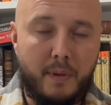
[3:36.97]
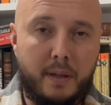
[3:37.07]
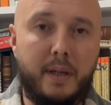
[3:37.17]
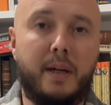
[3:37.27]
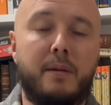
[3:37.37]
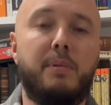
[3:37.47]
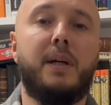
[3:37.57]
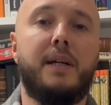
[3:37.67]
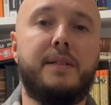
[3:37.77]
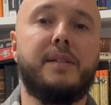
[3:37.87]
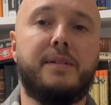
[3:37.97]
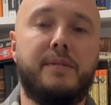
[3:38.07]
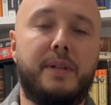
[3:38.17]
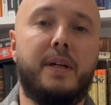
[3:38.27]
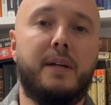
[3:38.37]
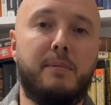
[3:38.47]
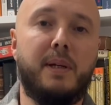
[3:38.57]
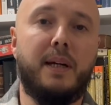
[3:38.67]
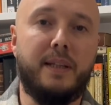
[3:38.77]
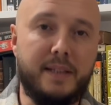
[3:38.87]
некое благоденствие, некая
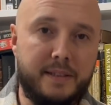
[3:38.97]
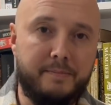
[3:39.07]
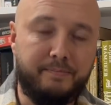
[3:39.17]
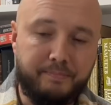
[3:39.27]
благодать.